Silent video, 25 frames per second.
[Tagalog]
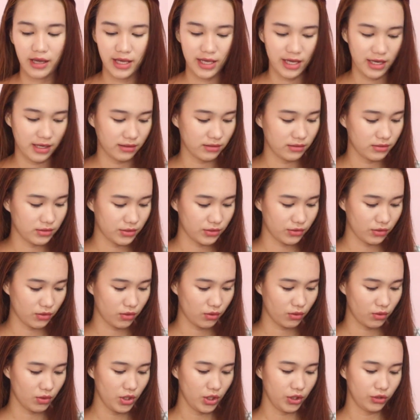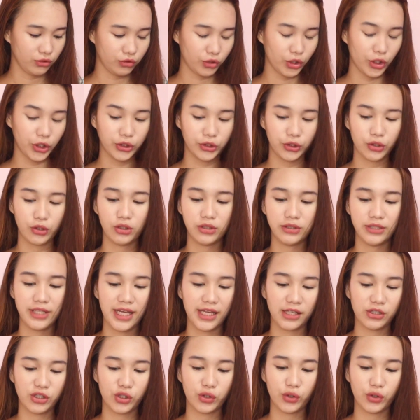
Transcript: Ayan, so turtleneck